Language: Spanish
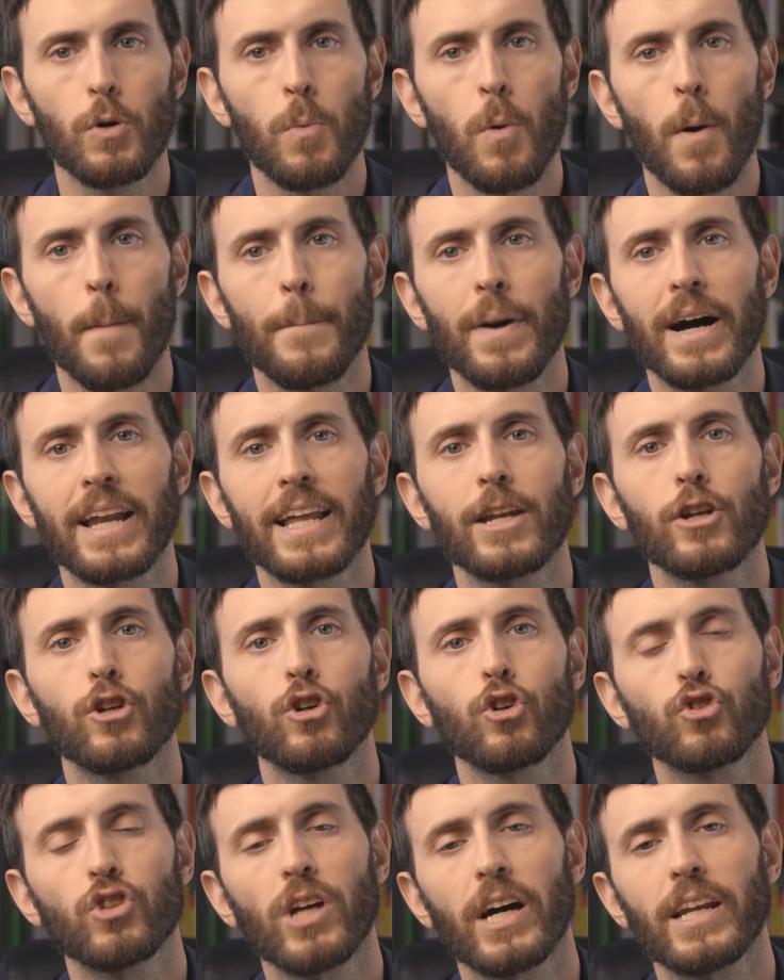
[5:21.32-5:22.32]
como para
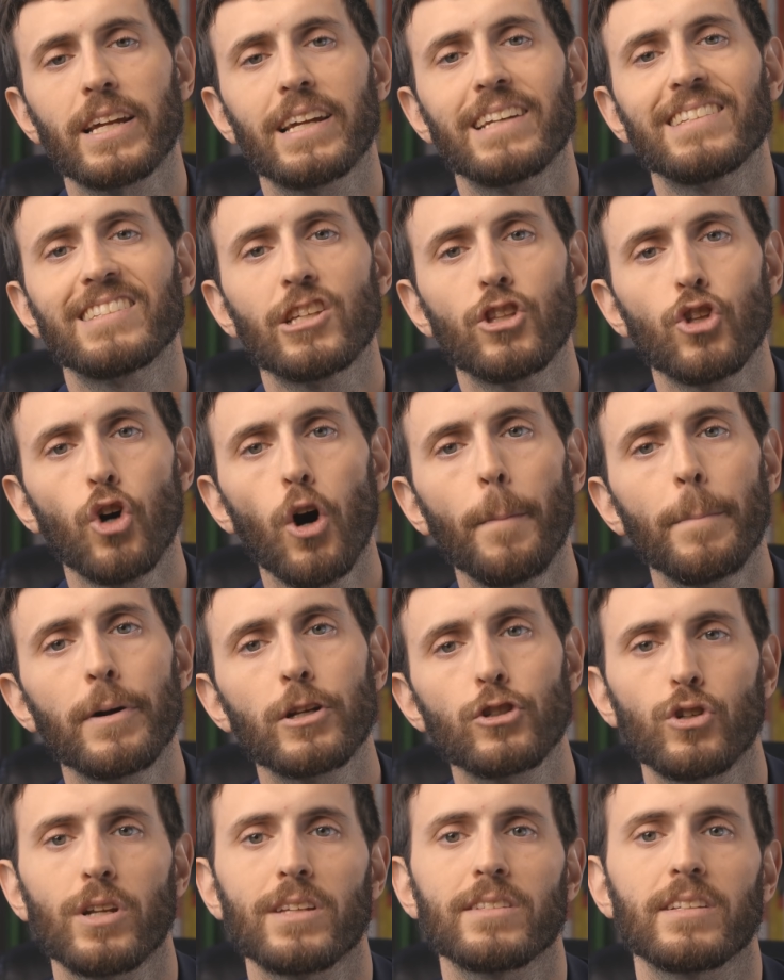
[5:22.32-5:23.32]
notar que si dos
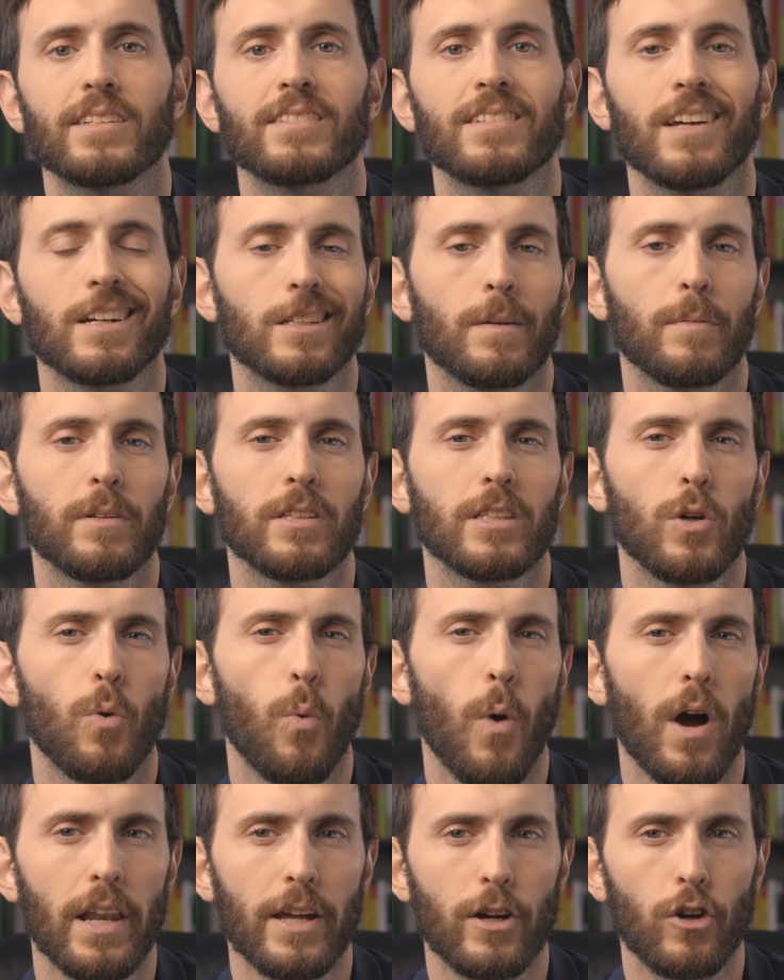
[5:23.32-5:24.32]
personas exactamente
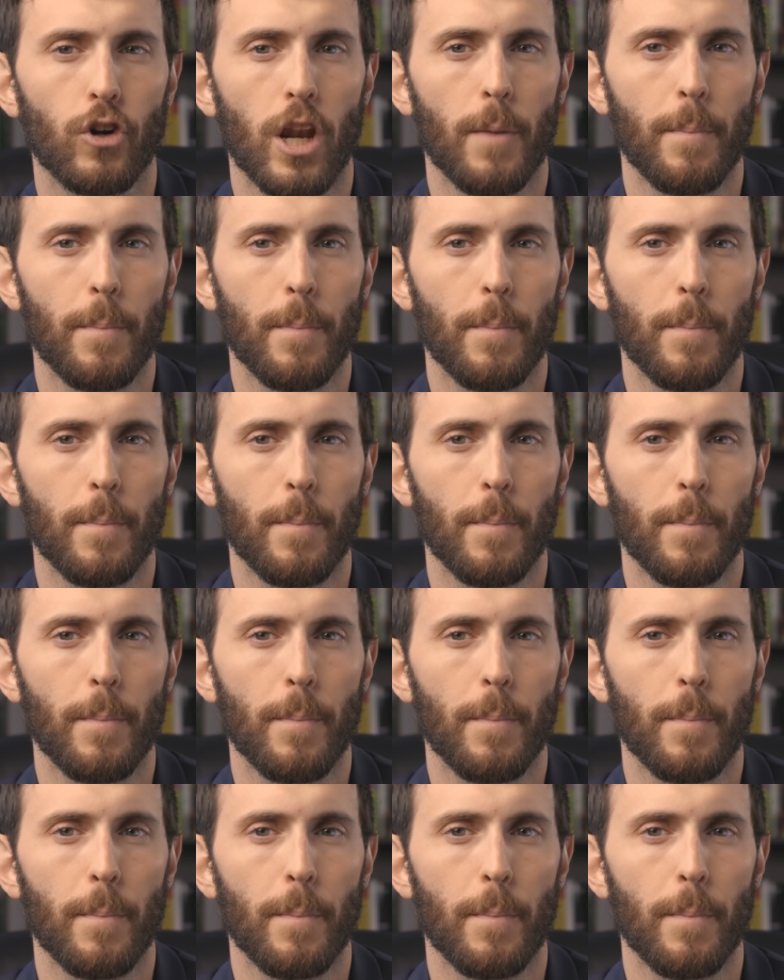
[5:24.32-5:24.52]
iguales con